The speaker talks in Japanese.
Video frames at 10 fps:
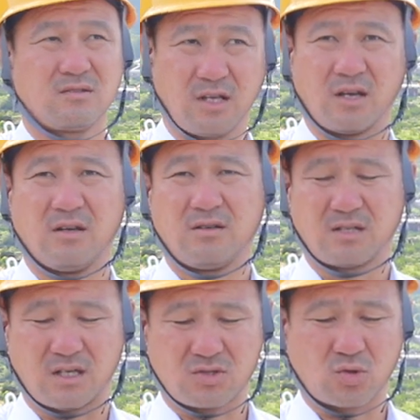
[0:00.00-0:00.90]
ね
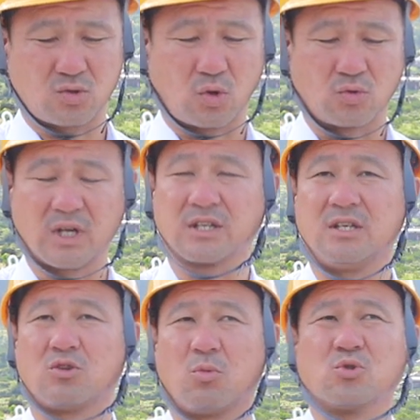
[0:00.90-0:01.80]
だからそそんなん
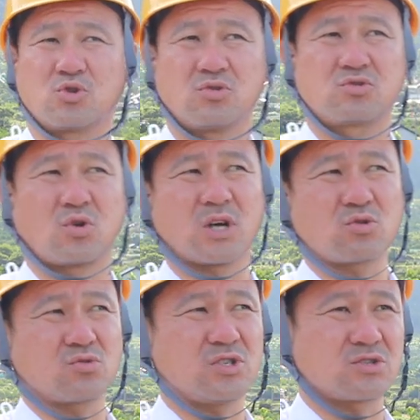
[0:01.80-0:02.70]
でいいと思うんですよそれが
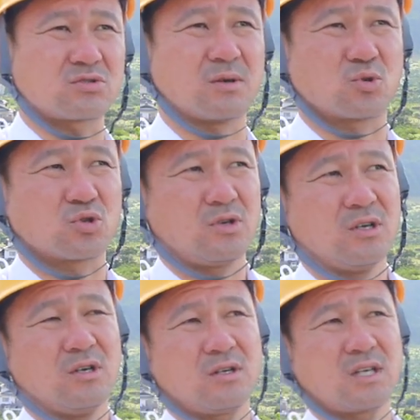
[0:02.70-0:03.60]
独立でも
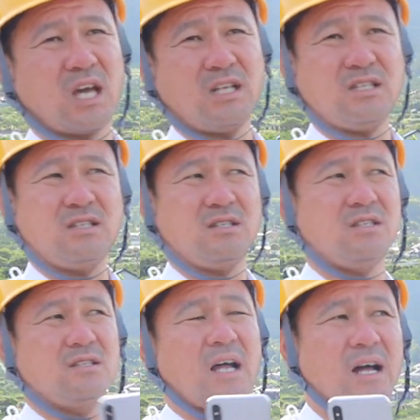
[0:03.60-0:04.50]
芸人
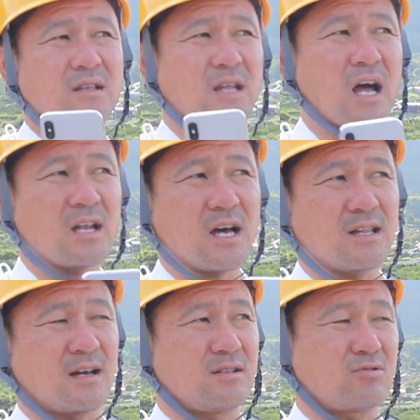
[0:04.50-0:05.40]
にななら
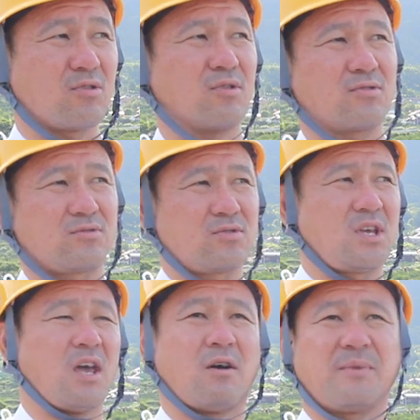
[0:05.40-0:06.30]
ないと
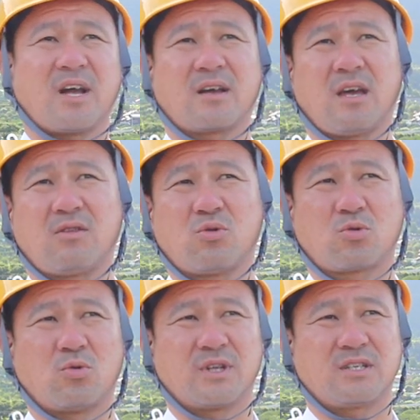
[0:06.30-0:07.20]
芸は磨けんの
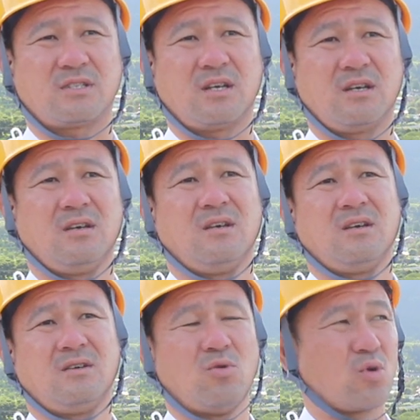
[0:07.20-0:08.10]
と同じで
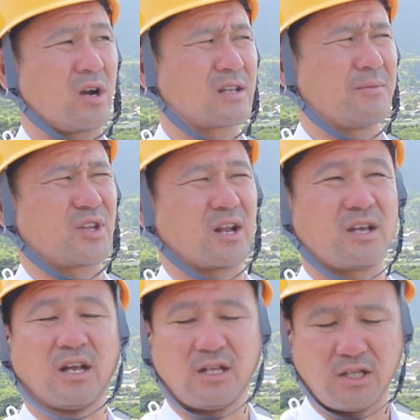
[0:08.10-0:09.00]
お金貯めたら
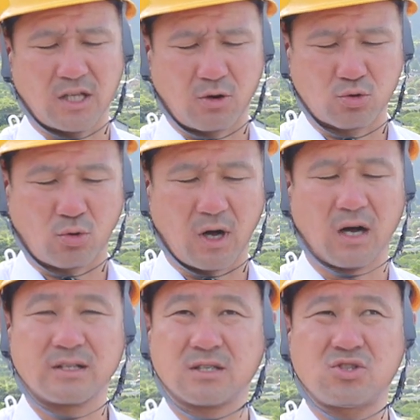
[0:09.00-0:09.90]
芸人になろうと
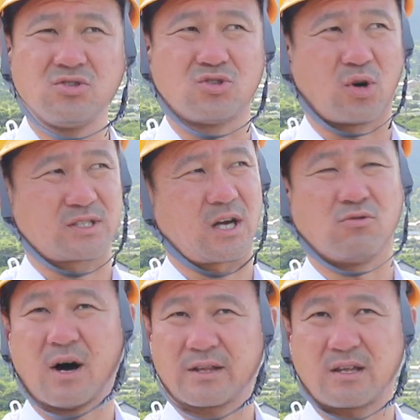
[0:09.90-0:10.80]
かで順序がちゃ
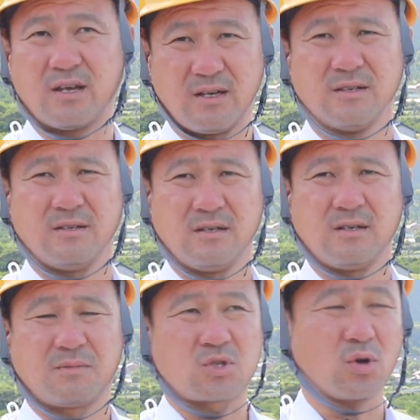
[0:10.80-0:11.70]
うわって
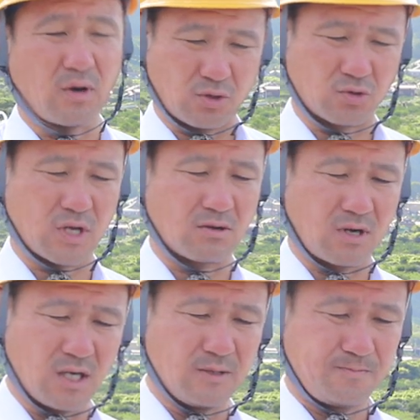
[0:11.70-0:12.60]
それは一つある
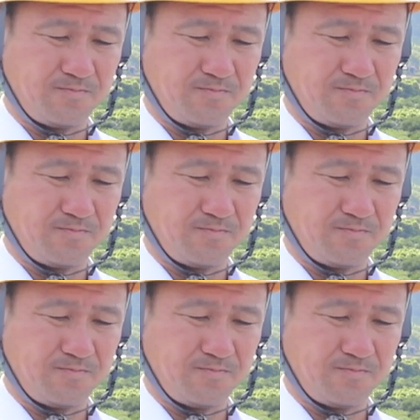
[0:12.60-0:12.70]
かな